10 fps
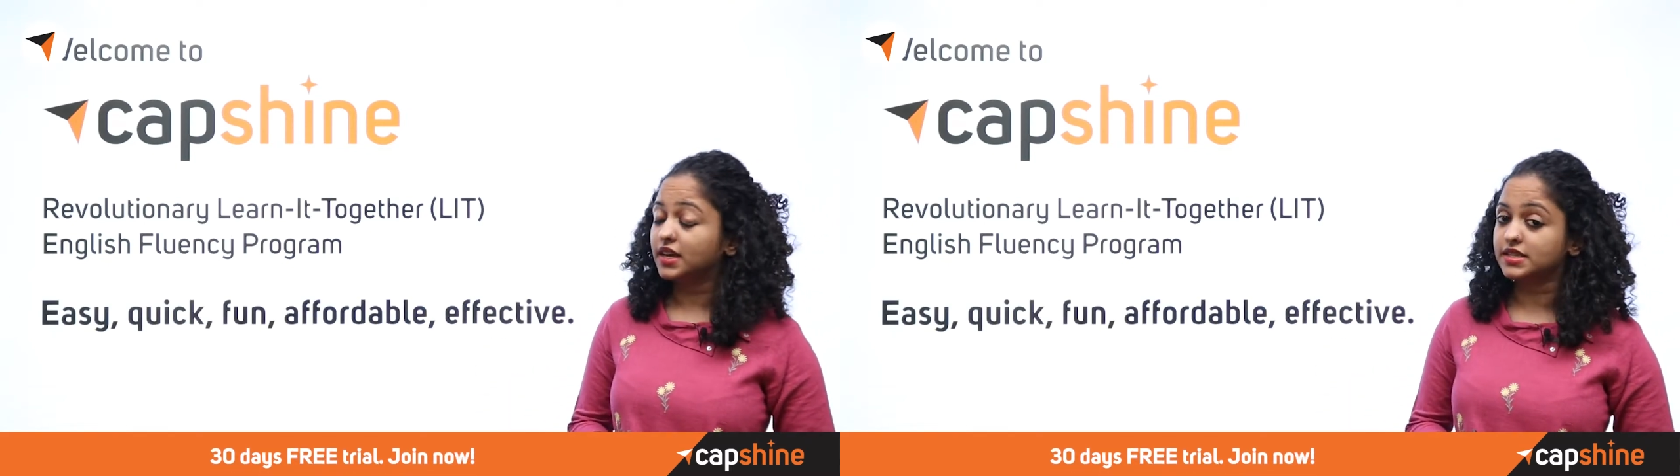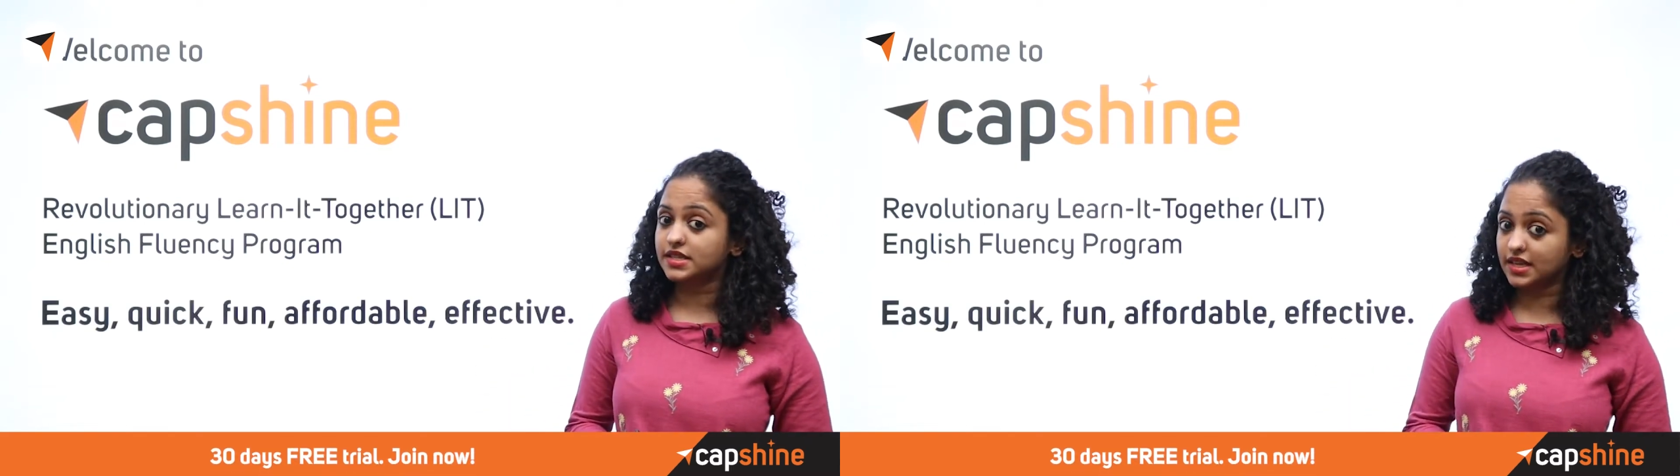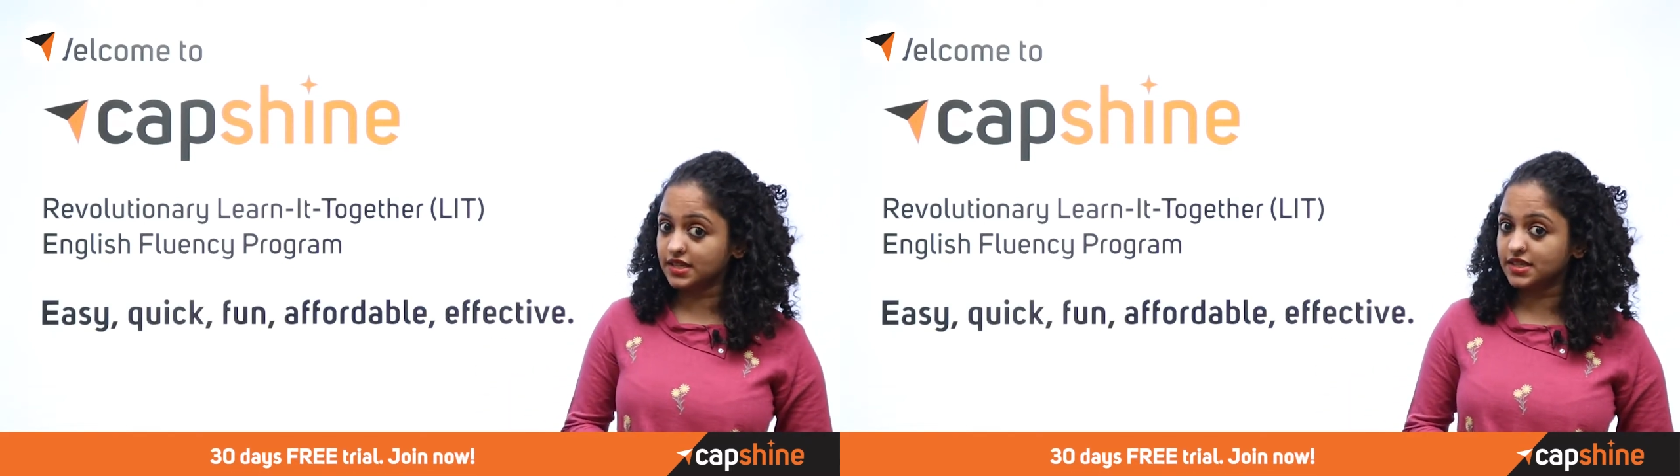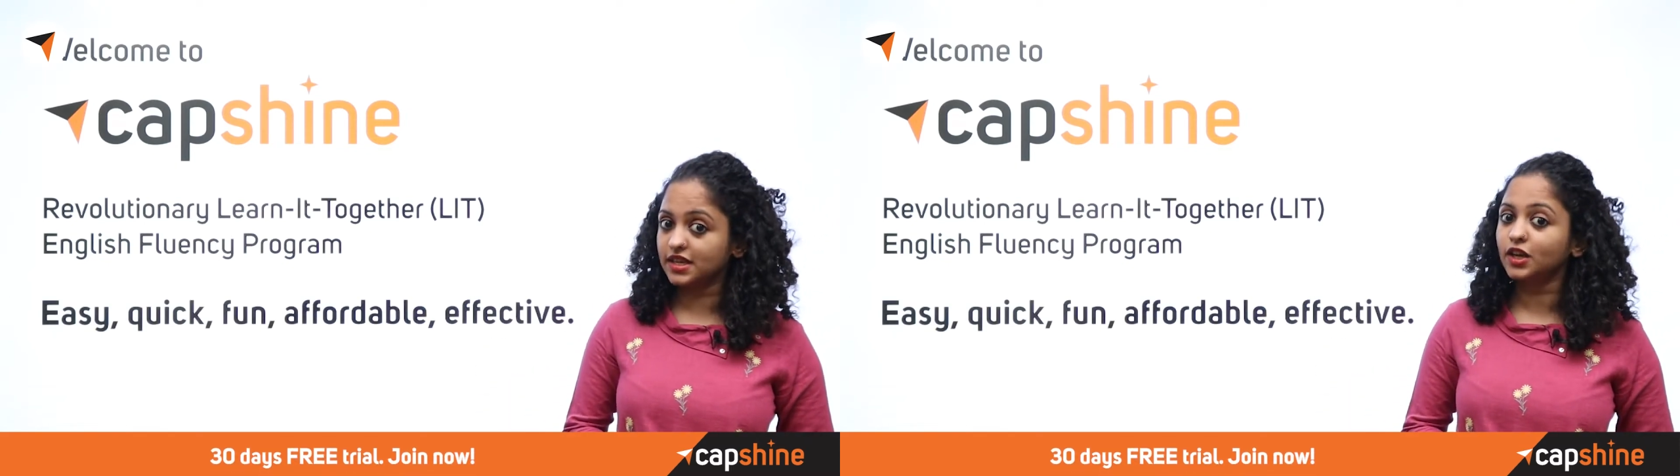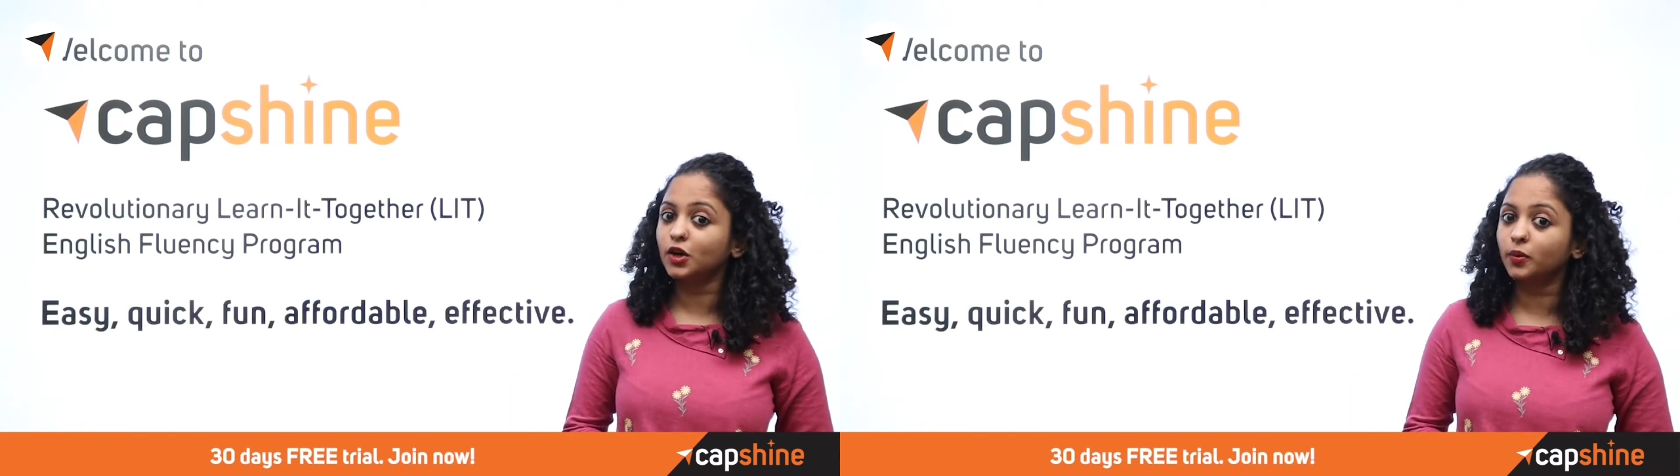இட்ஸ் ஈஸி
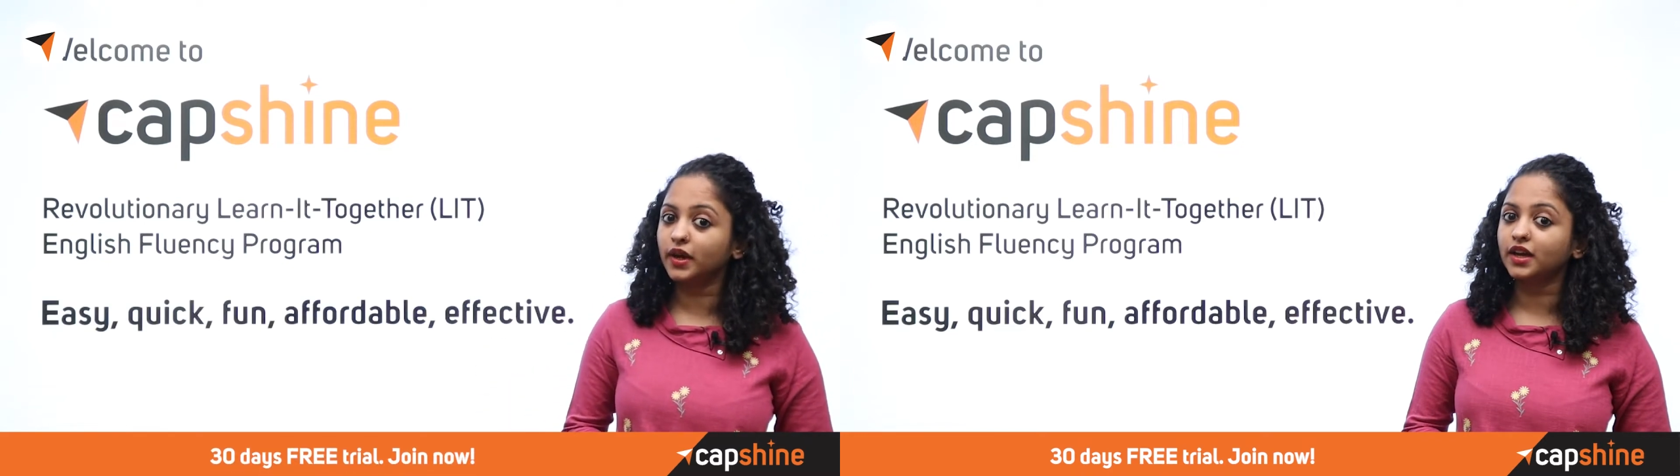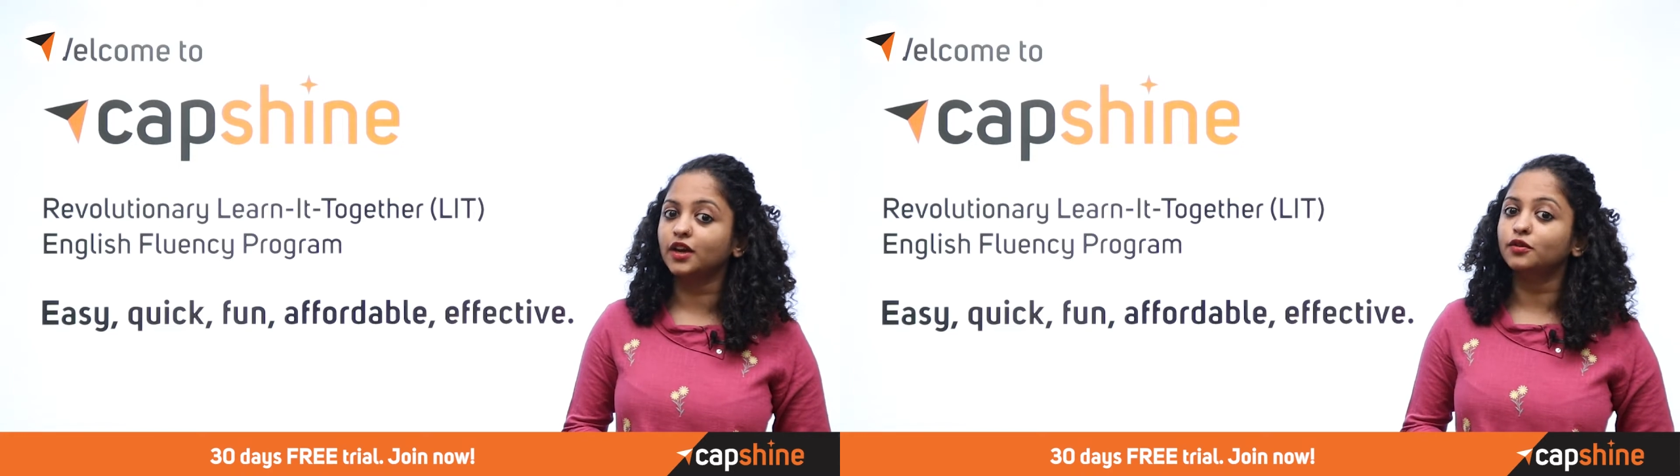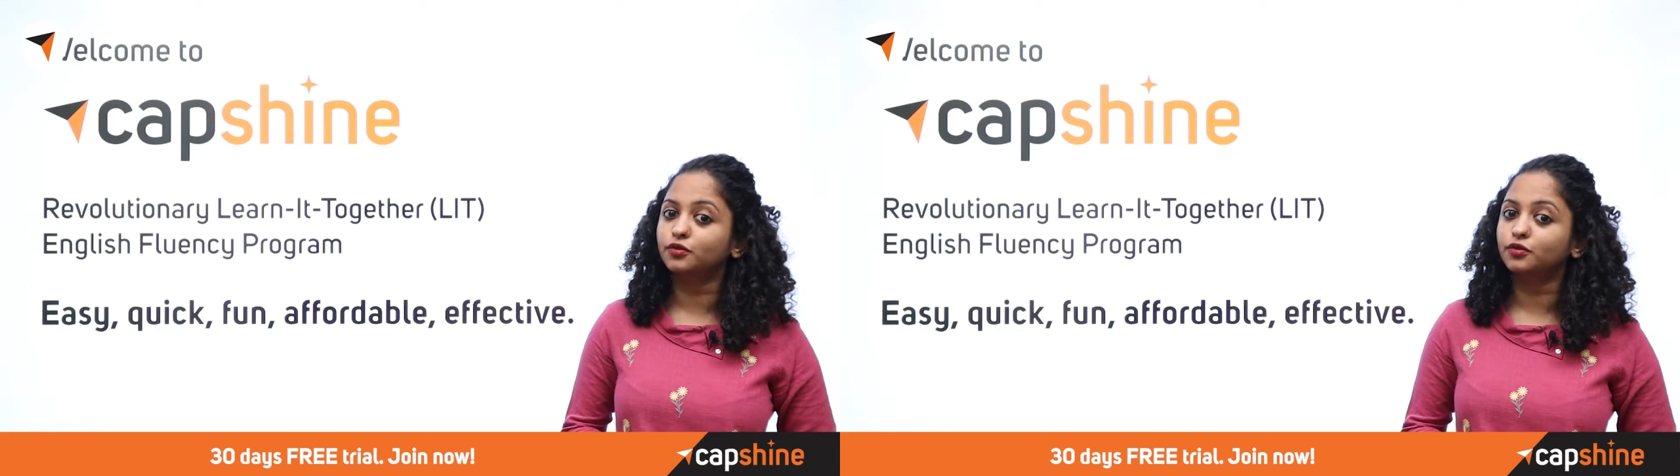குவிக்